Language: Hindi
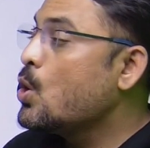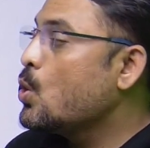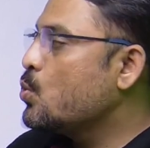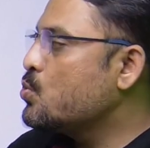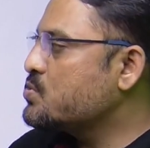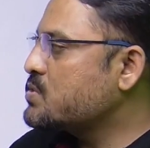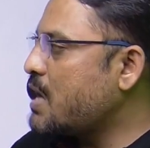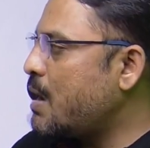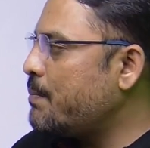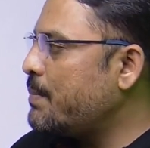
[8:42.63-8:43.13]

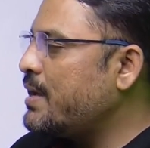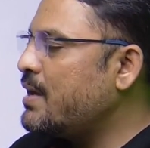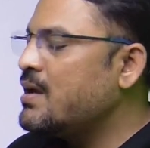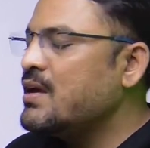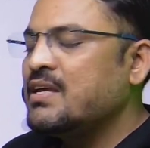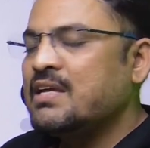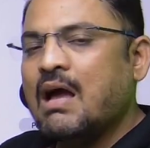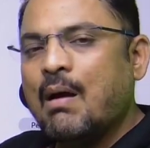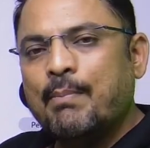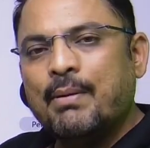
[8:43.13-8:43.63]
उसका हमें
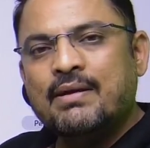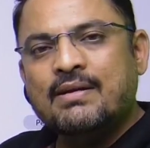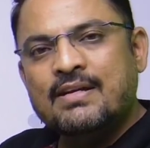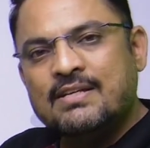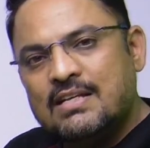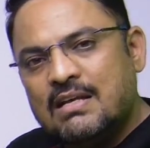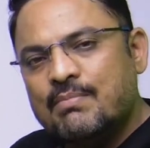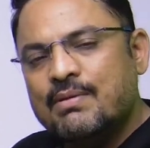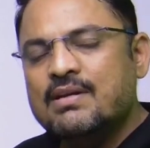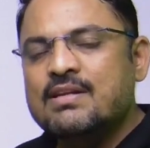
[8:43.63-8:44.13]
यहाँ पे
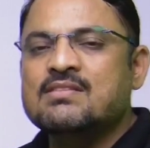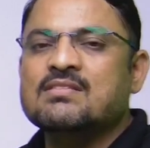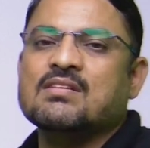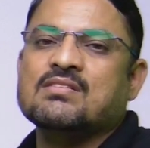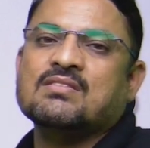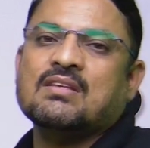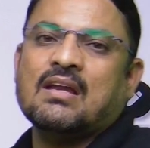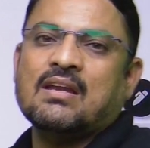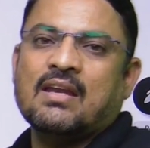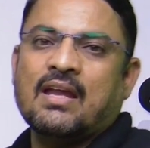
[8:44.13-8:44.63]
डिटेल में डिस्कस
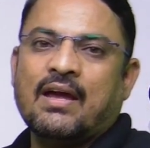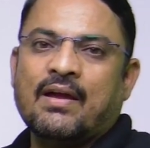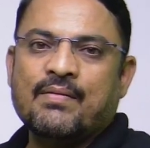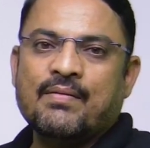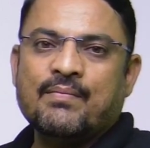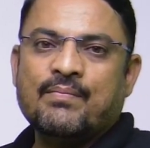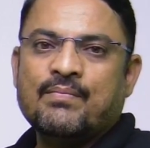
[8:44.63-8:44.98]
करना है